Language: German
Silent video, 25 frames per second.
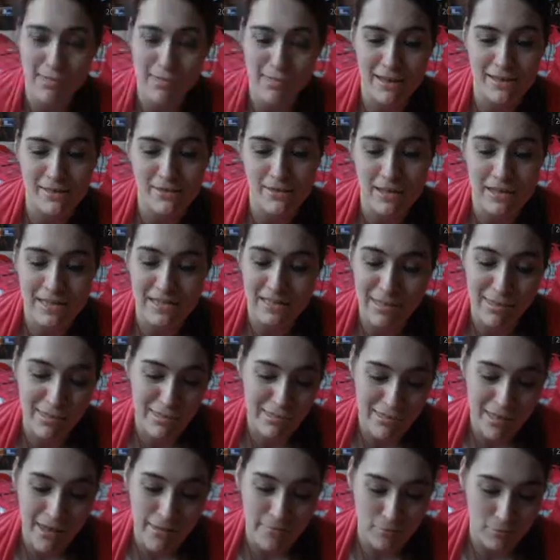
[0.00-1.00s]
was natürlich
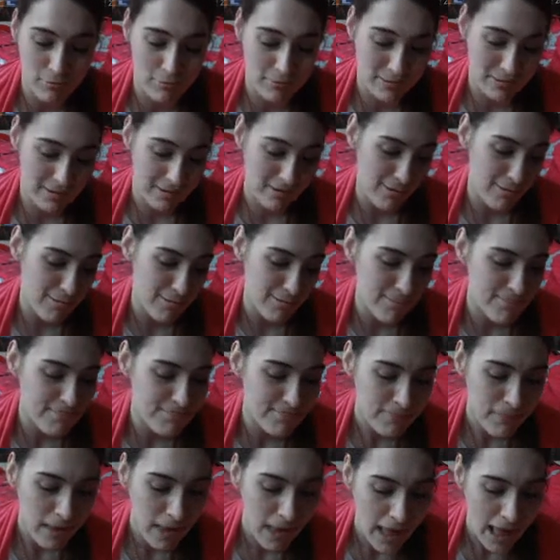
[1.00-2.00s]
jetzt sehr blöd ist.
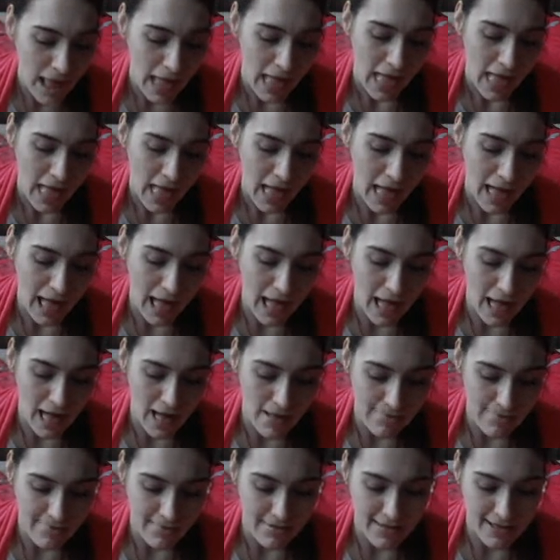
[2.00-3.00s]

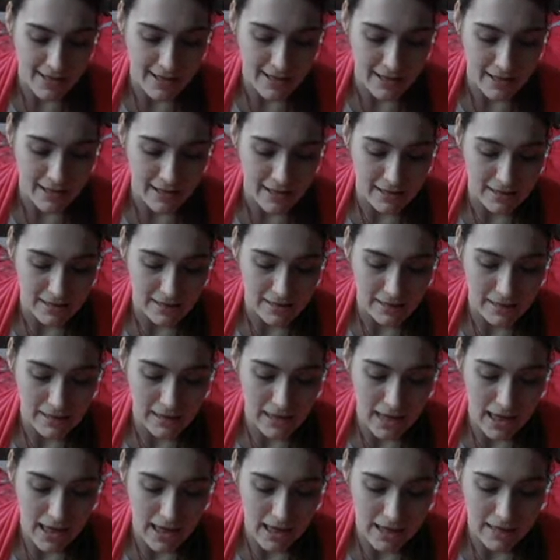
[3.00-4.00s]
Aber
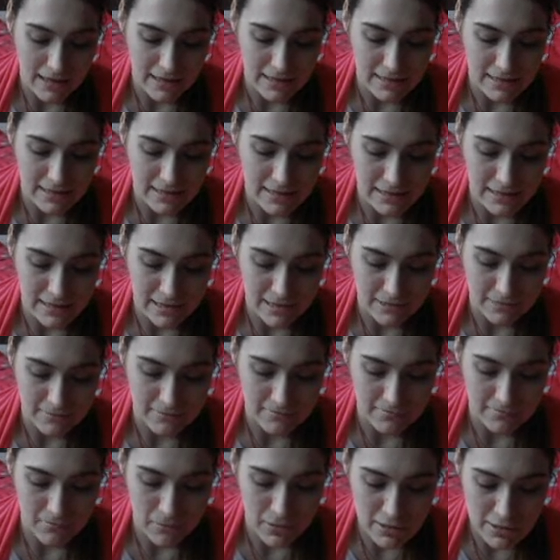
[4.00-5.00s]
ja, ich
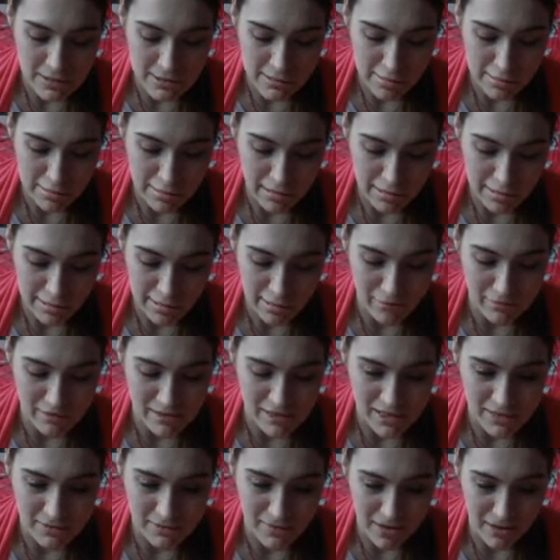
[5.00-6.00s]
möchte es jetzt auch
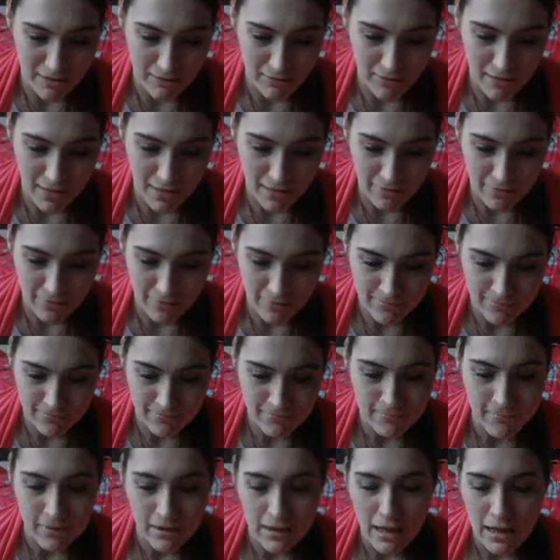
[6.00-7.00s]
nicht
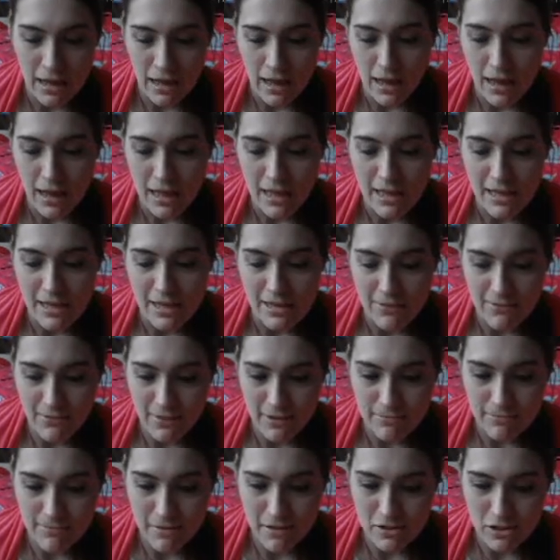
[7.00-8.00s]
wegwerfen. Ich
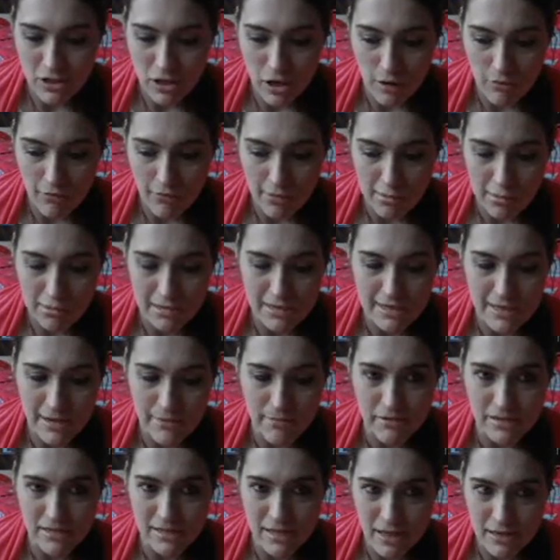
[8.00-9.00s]
werde mal schauen, was ich
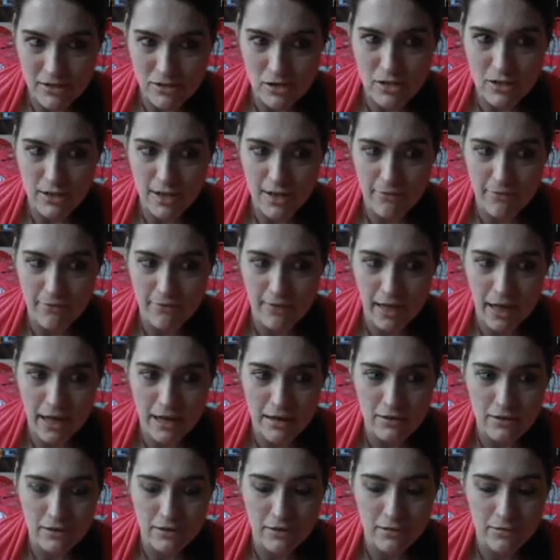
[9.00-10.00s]
damit anstellen
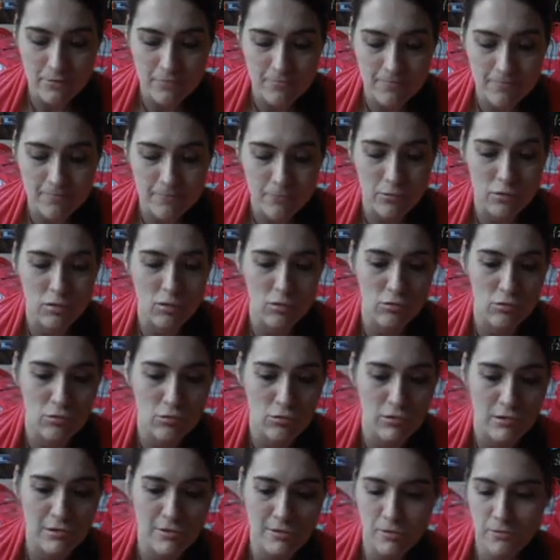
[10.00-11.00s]
werde. Zur
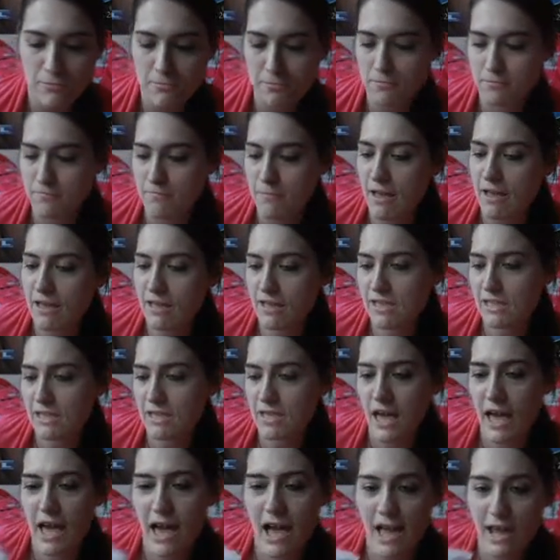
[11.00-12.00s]
Not mache ich
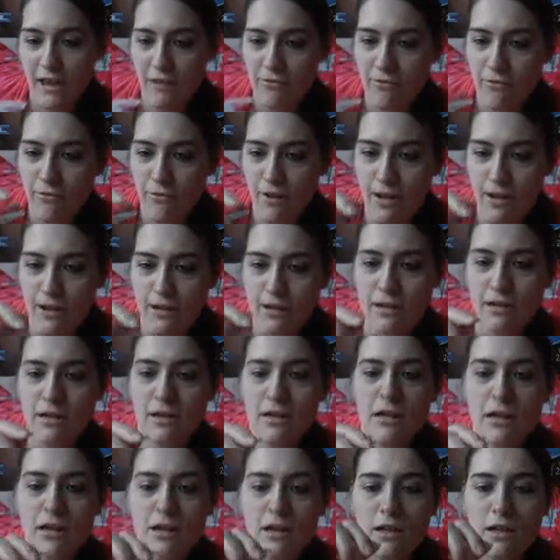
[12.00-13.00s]
hier einfach